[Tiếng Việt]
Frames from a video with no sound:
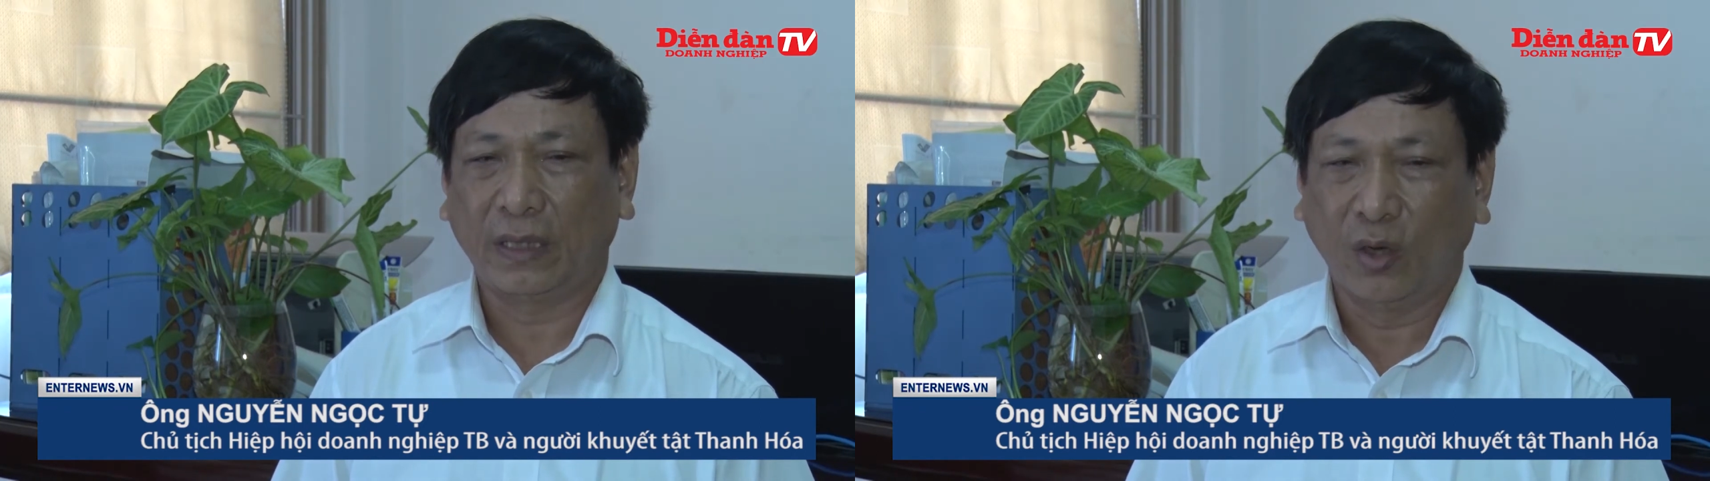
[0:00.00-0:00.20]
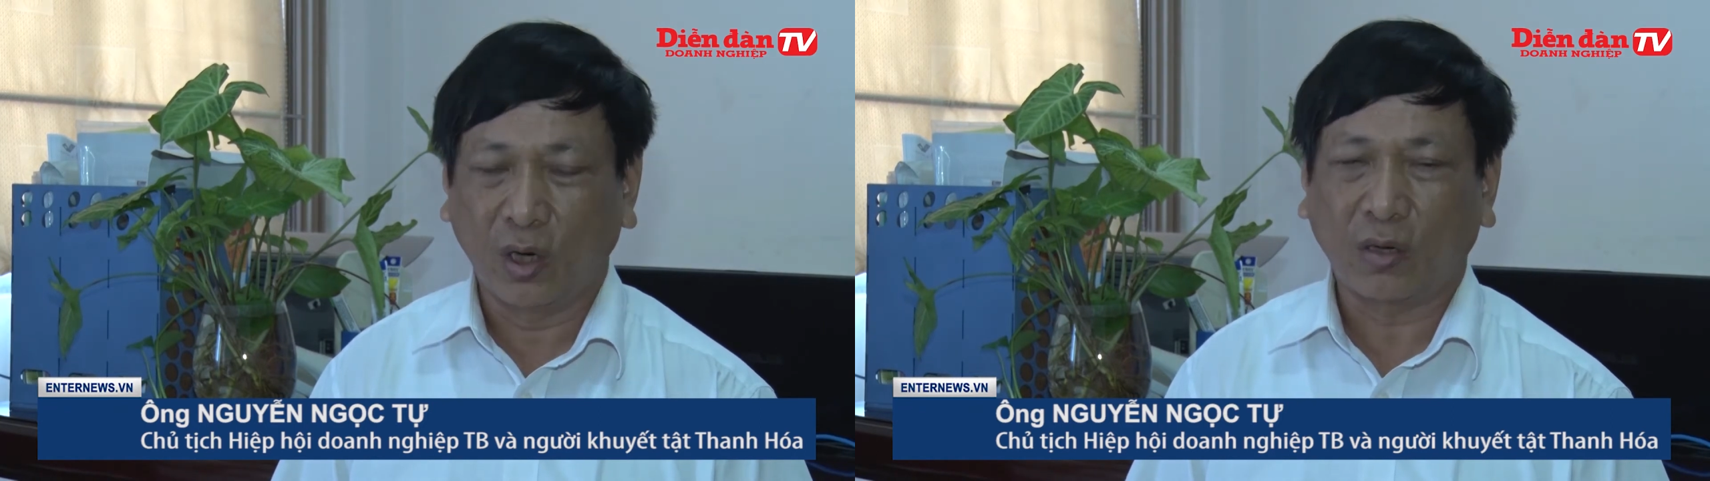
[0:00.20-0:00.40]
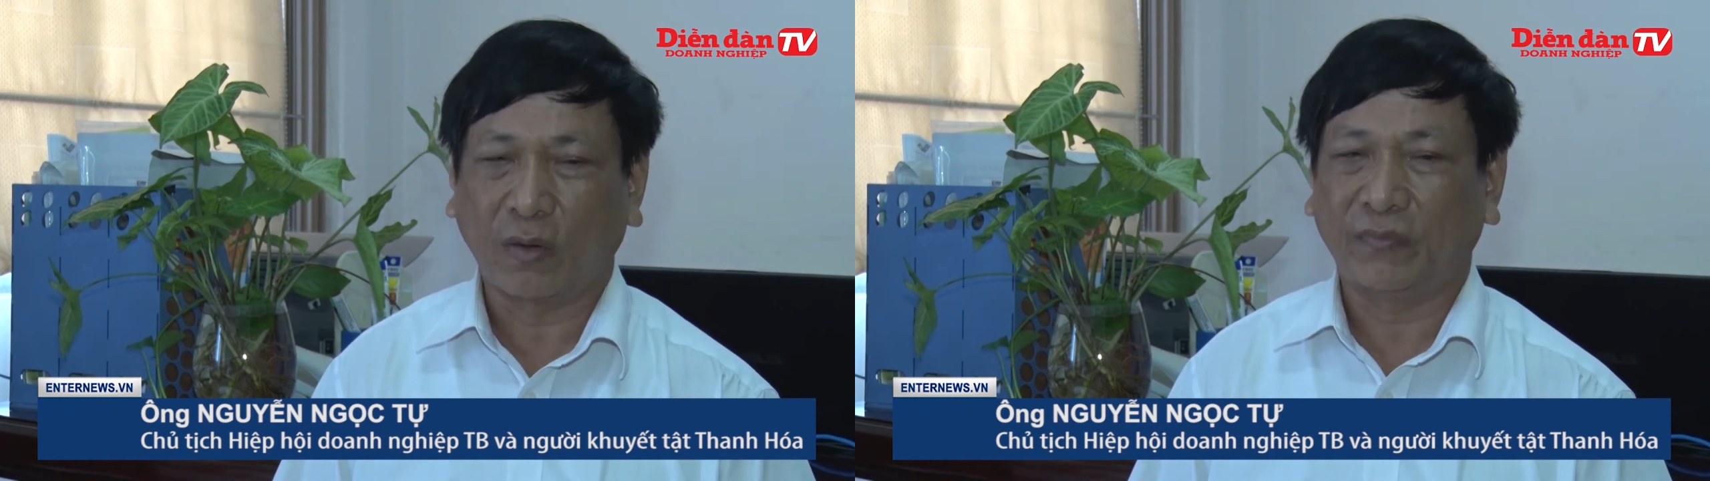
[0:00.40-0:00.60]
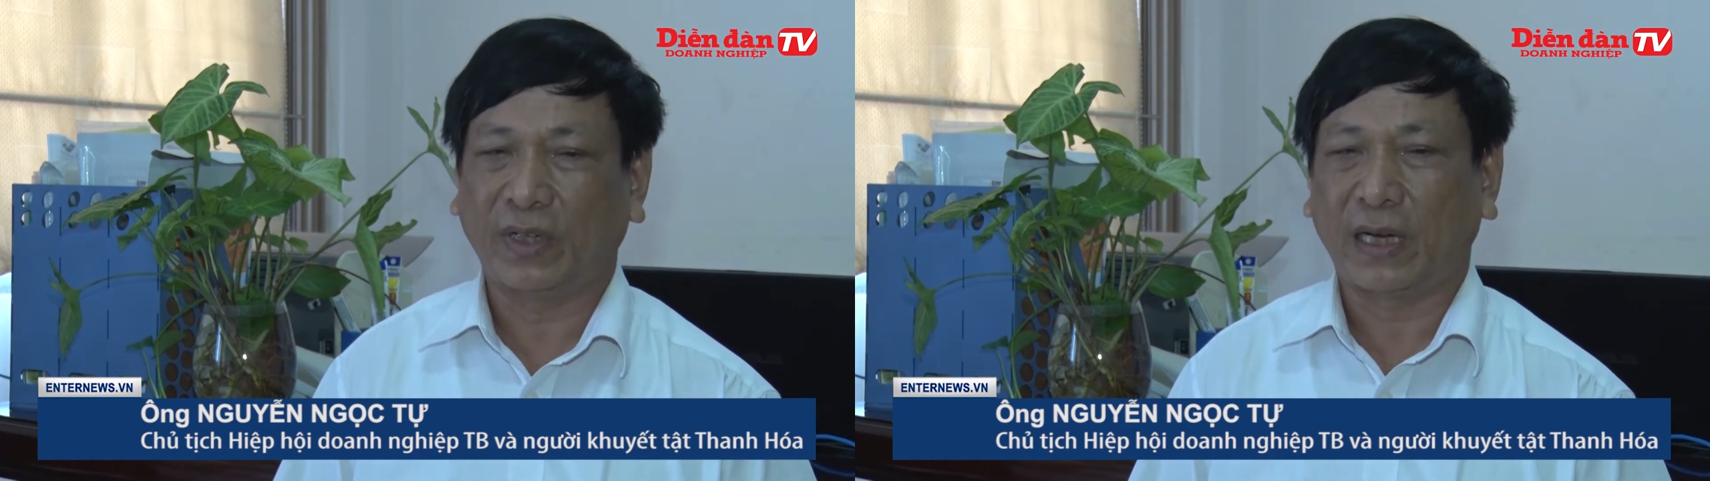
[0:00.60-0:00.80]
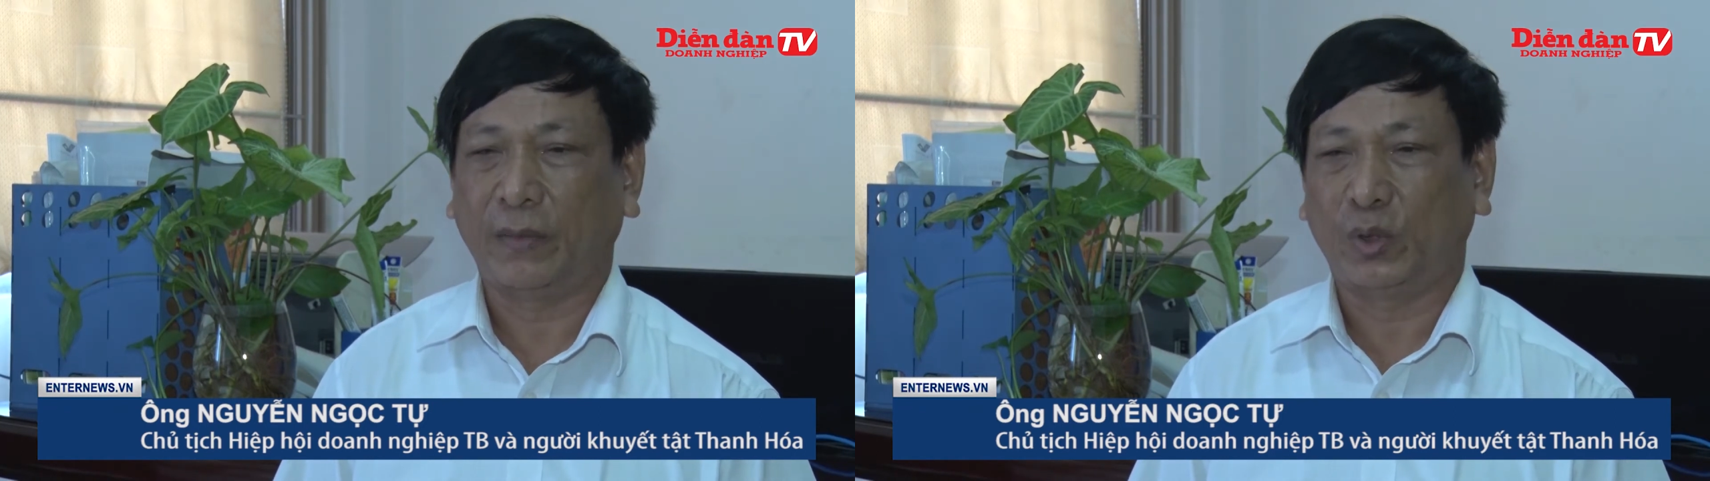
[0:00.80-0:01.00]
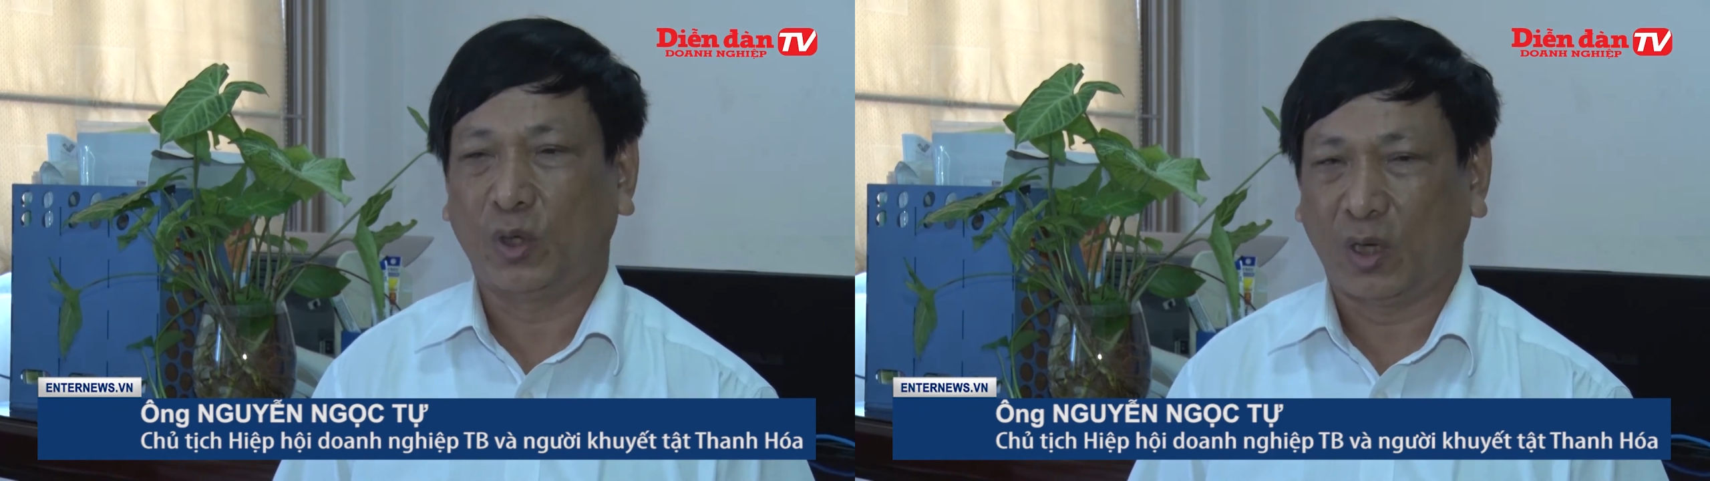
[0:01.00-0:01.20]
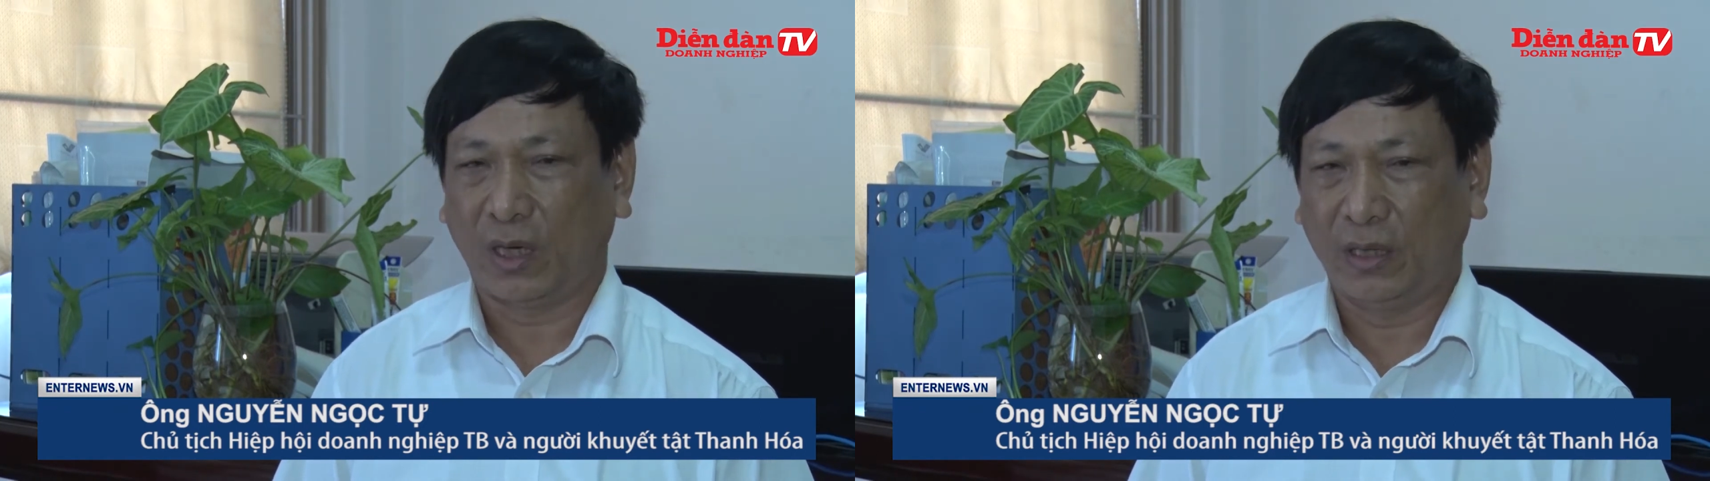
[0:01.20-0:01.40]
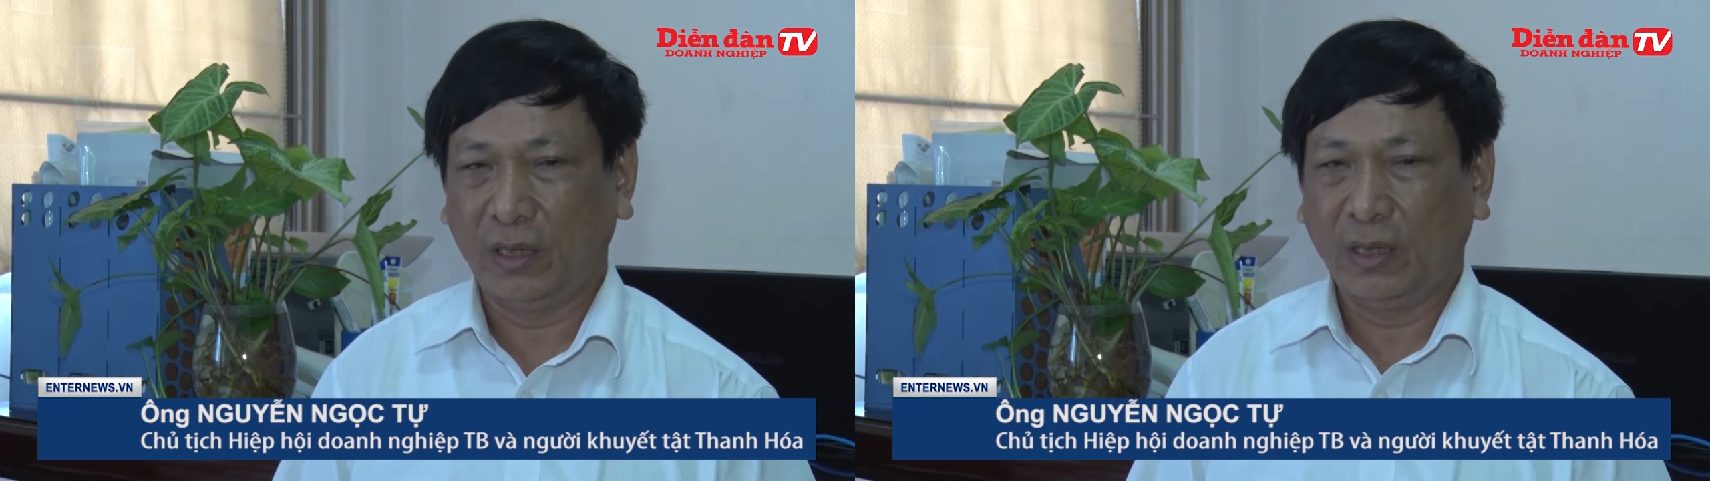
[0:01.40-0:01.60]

lô công an việc làm cho họ